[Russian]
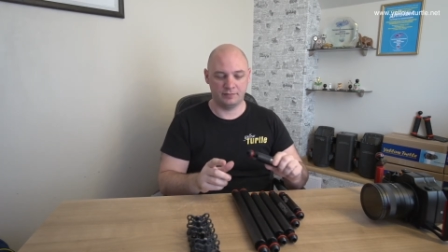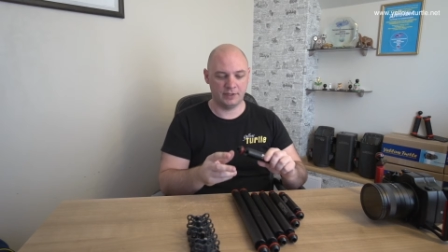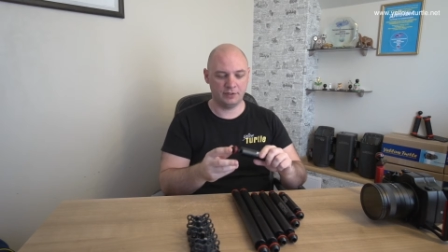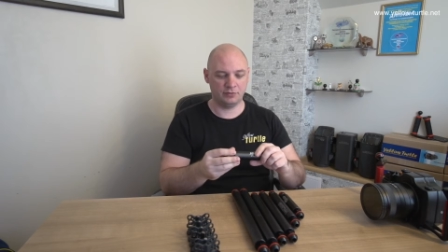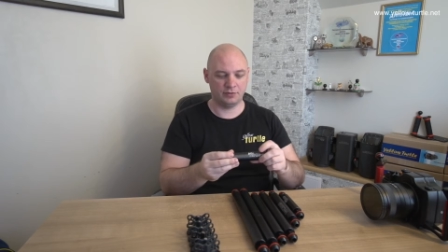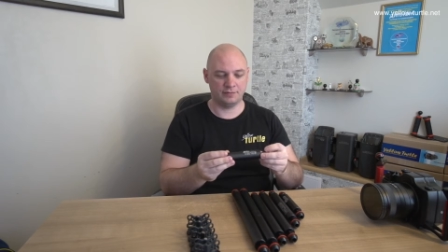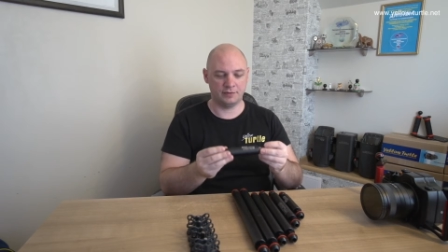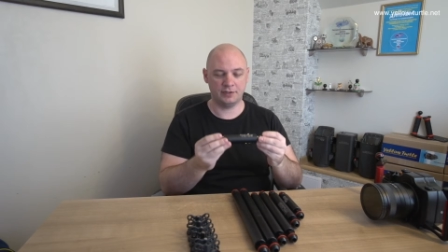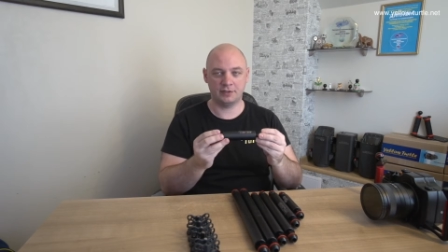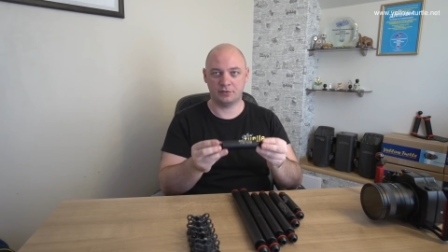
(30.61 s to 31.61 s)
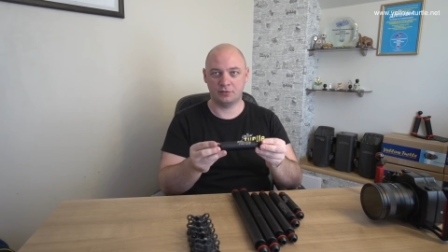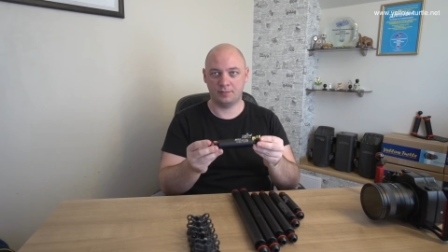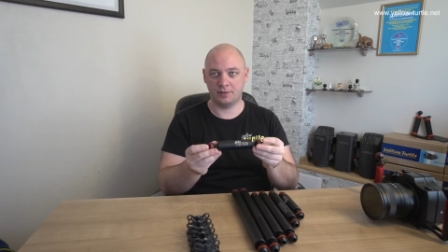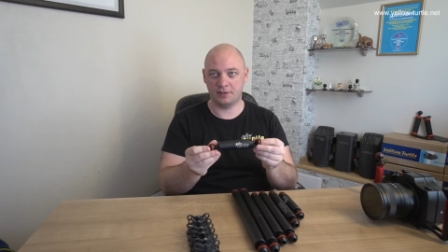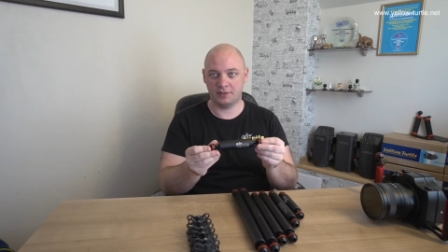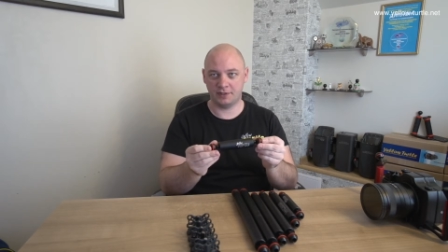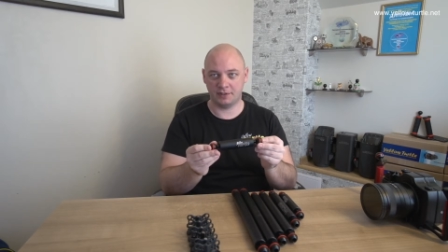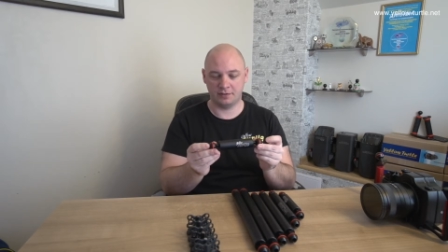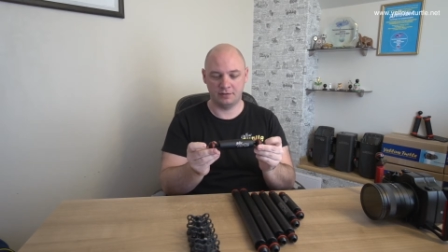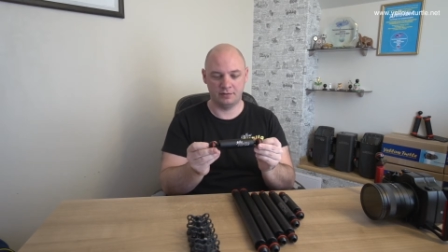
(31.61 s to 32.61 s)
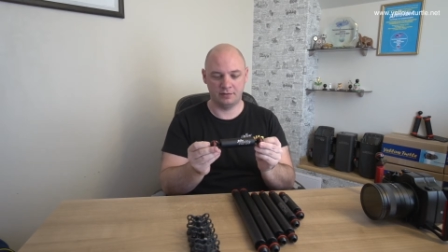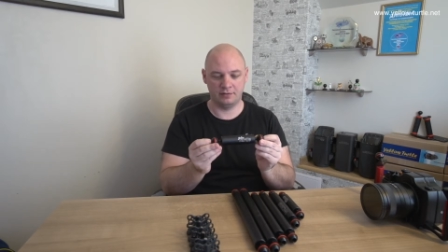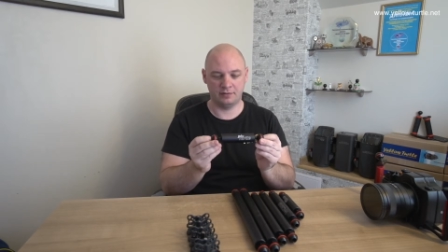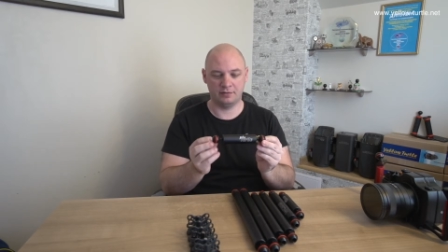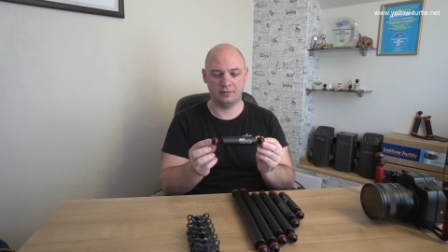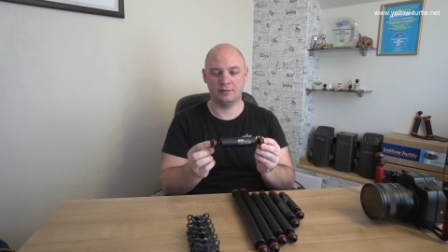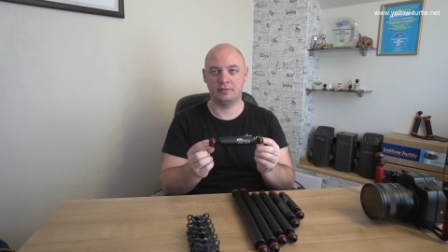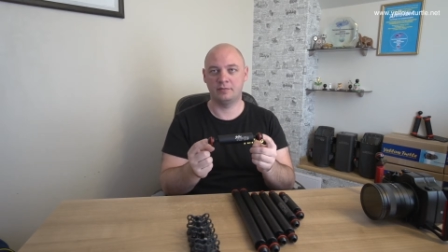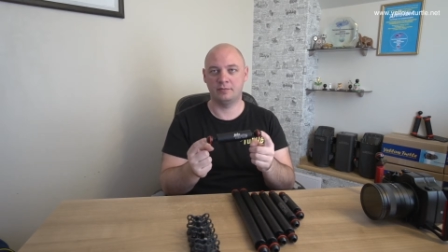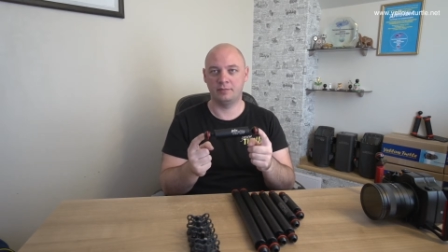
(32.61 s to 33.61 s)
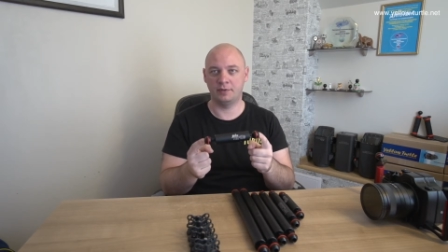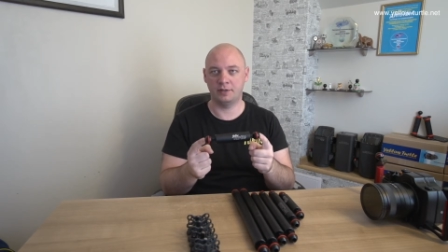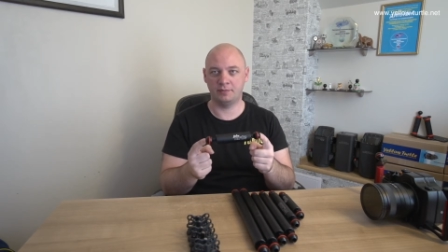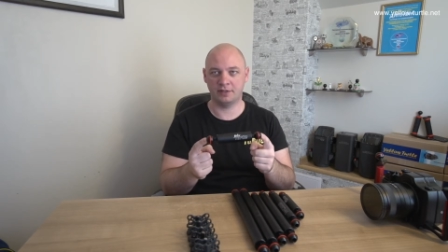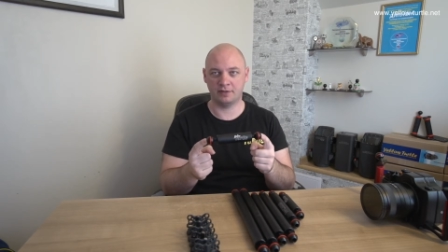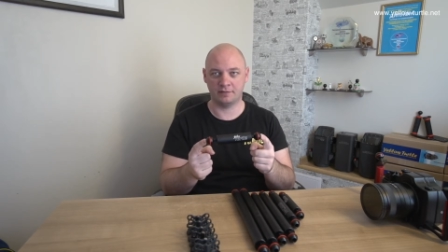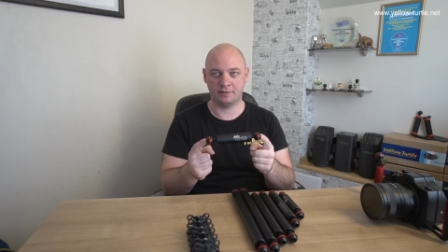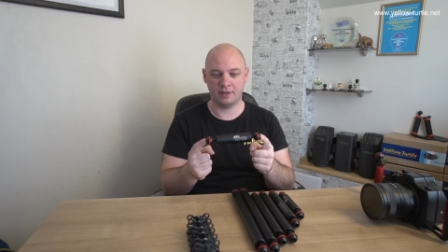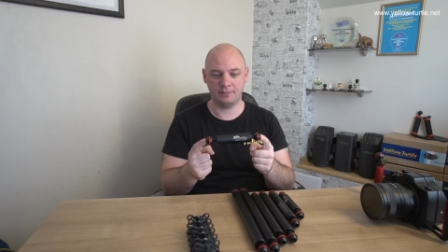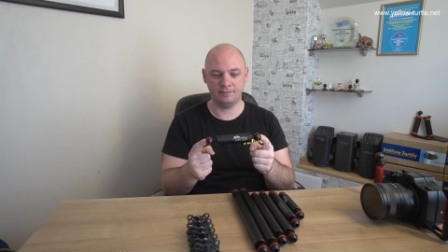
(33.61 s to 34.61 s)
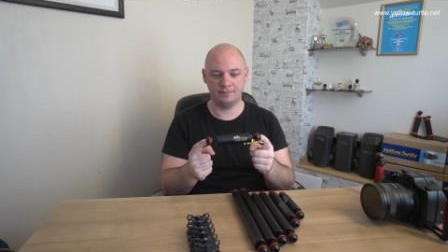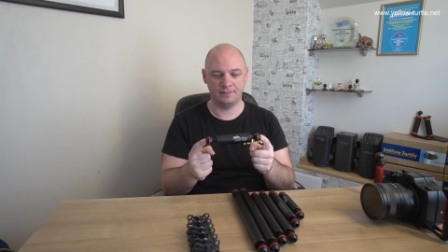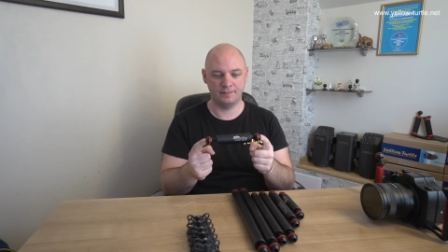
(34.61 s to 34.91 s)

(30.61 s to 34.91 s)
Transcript: Да, то есть вот это 150 миллиметров арм.